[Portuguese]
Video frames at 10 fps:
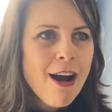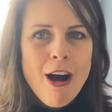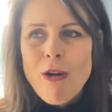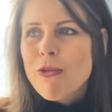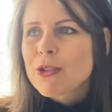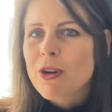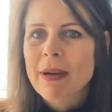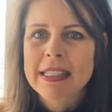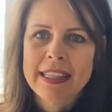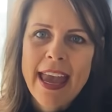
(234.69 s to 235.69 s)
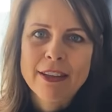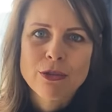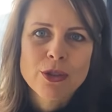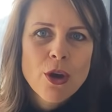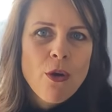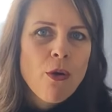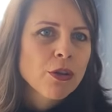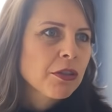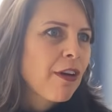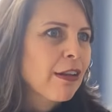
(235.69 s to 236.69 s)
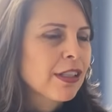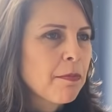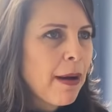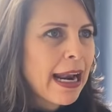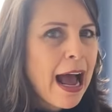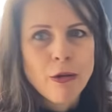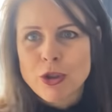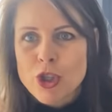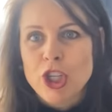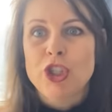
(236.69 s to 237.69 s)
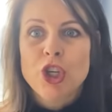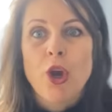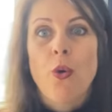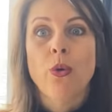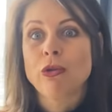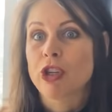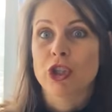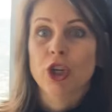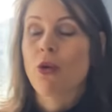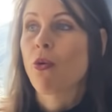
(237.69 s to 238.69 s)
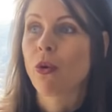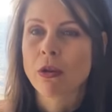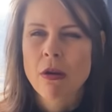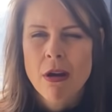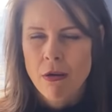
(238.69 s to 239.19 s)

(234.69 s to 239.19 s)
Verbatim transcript: Alguns são mais quietos, outros falam sem parar, outros gesticulam, gesticulam,